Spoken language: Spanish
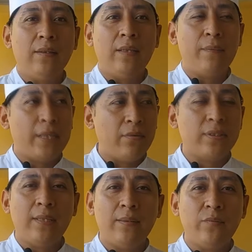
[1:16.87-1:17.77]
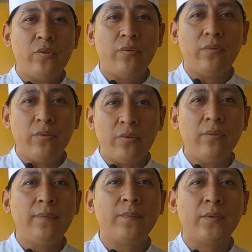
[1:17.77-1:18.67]
Eh, la verdad nos da mucho gusto,
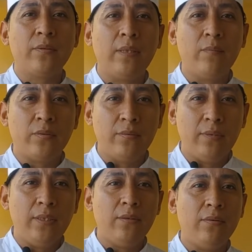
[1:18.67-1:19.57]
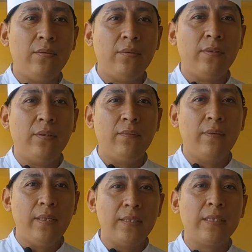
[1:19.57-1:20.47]
nos sentimos contentos, eh,
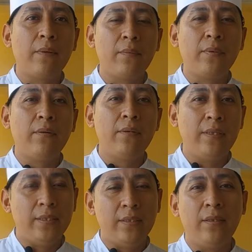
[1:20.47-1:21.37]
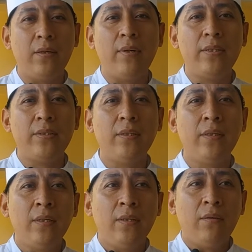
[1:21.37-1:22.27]
felices de haber obtenido el distintivo H.
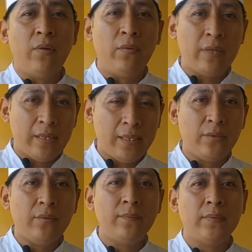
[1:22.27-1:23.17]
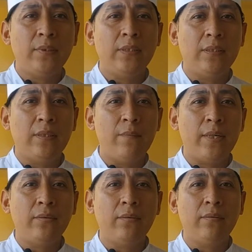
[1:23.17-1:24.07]
Fue un gran reto, eh, sin
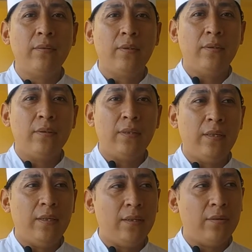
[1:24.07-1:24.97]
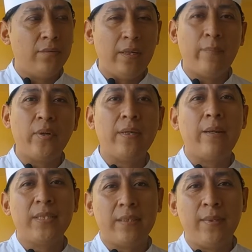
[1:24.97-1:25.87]
embargo, con el apoyo de la
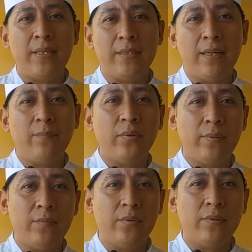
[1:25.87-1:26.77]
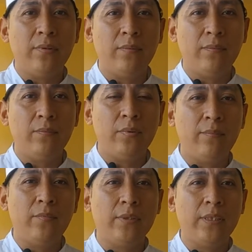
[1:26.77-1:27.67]
maestra Maricela pudimos,
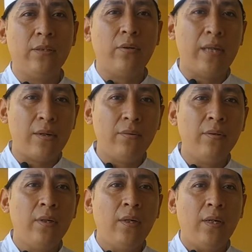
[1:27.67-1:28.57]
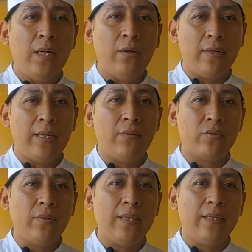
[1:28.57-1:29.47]
pudimos lograrlo. Ahora nos
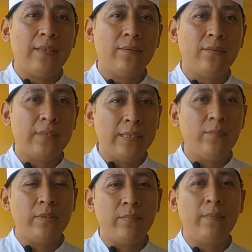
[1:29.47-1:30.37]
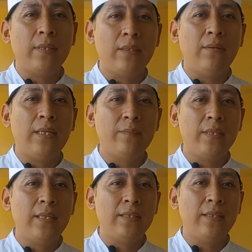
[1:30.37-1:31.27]
toca o estamos implementando las
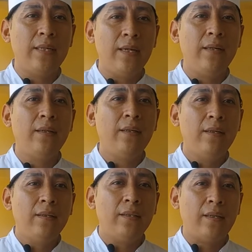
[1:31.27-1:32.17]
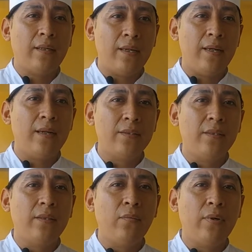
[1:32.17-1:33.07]
medidas de higiene que requiere el
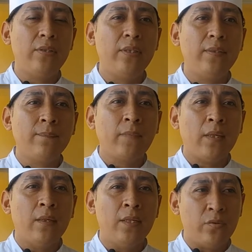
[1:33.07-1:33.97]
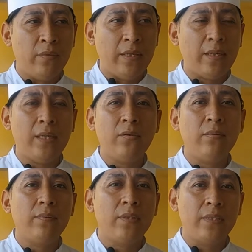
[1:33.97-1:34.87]
distintivo H. Es un gran reto,
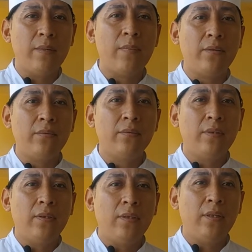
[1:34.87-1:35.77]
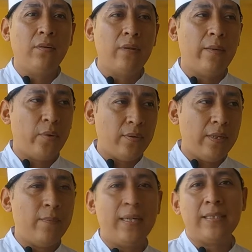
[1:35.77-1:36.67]
pero sin embargo, eh, con el apoyo de
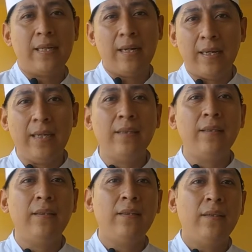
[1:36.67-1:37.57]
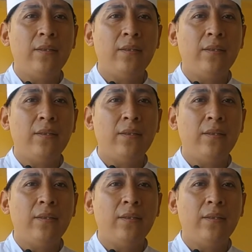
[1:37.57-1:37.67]
la maestra, la gente,